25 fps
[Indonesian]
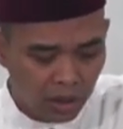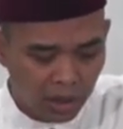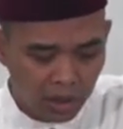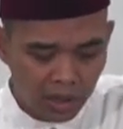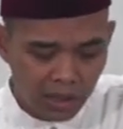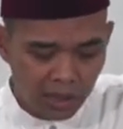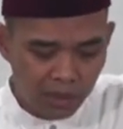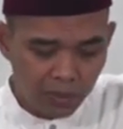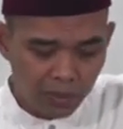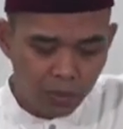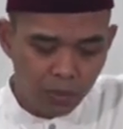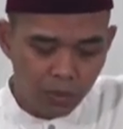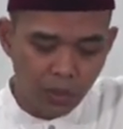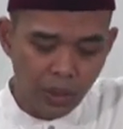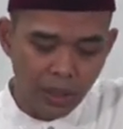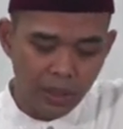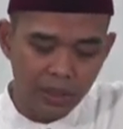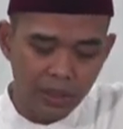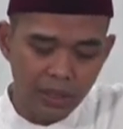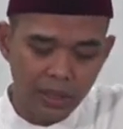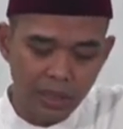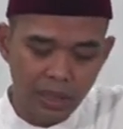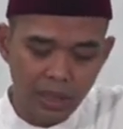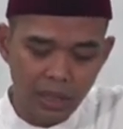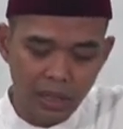
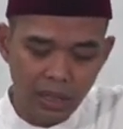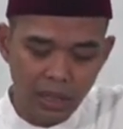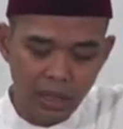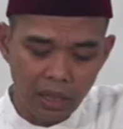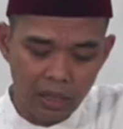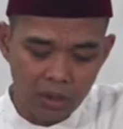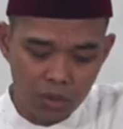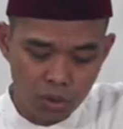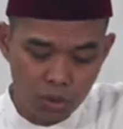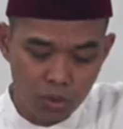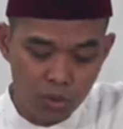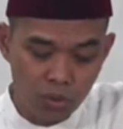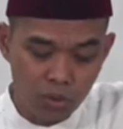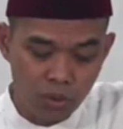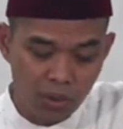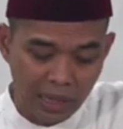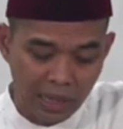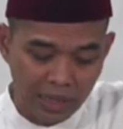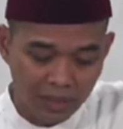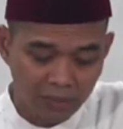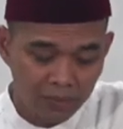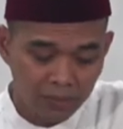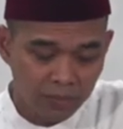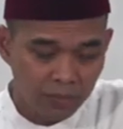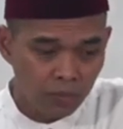Dibuatnya lah
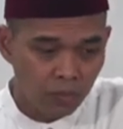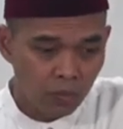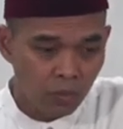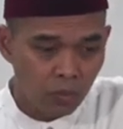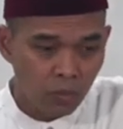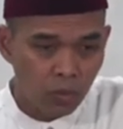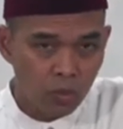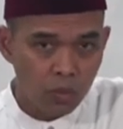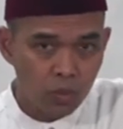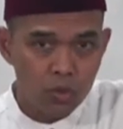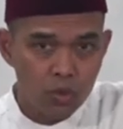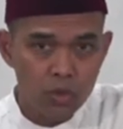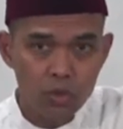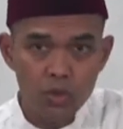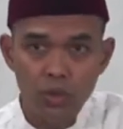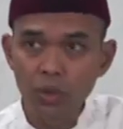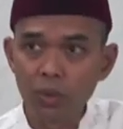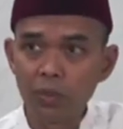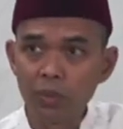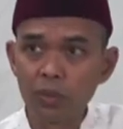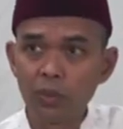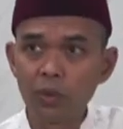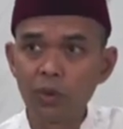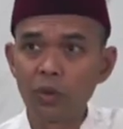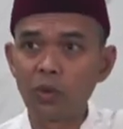surat.
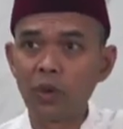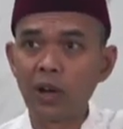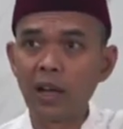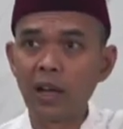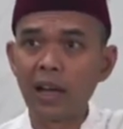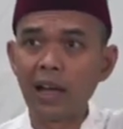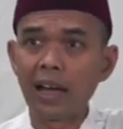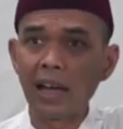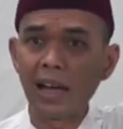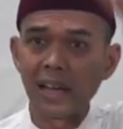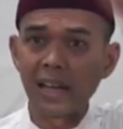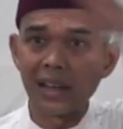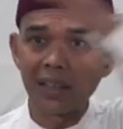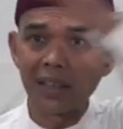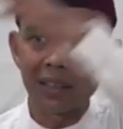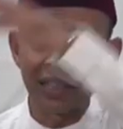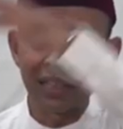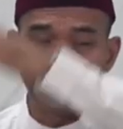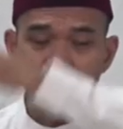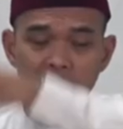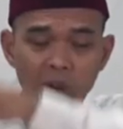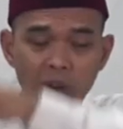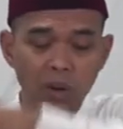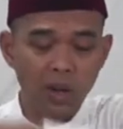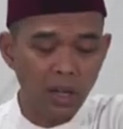Semua
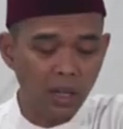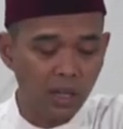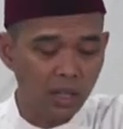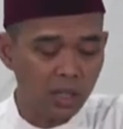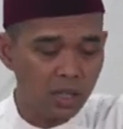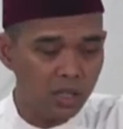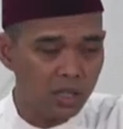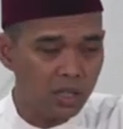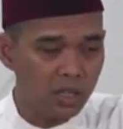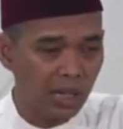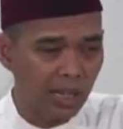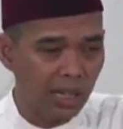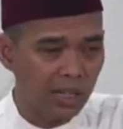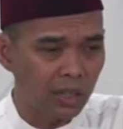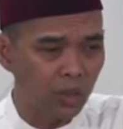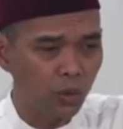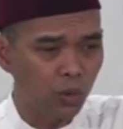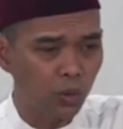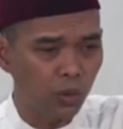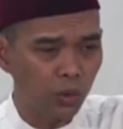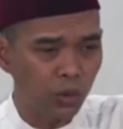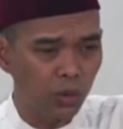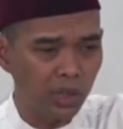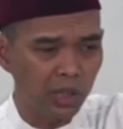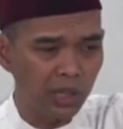harta
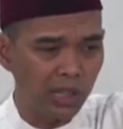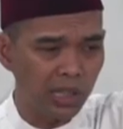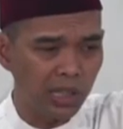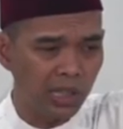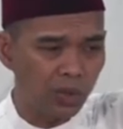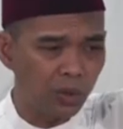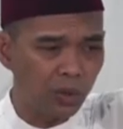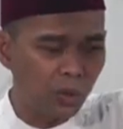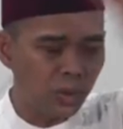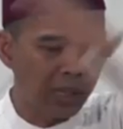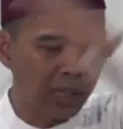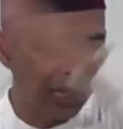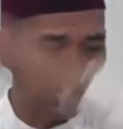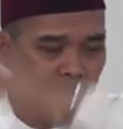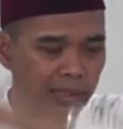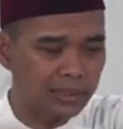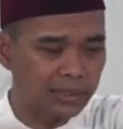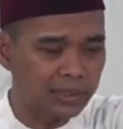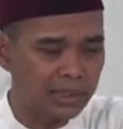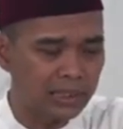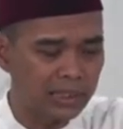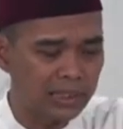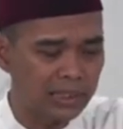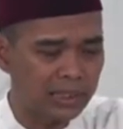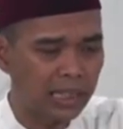warisanku ini ku
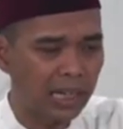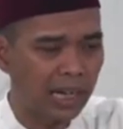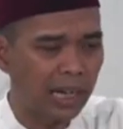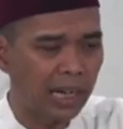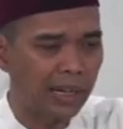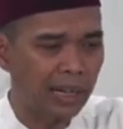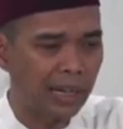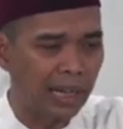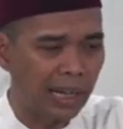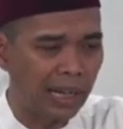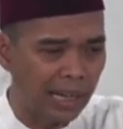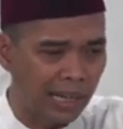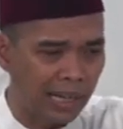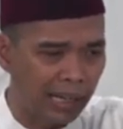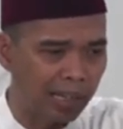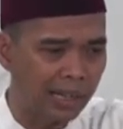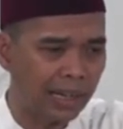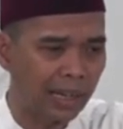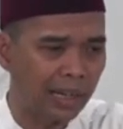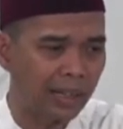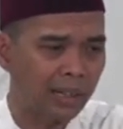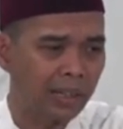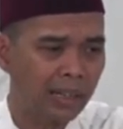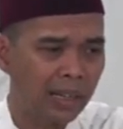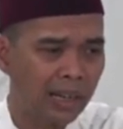kasih ke anak
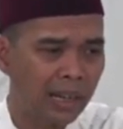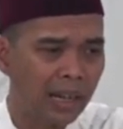angkat.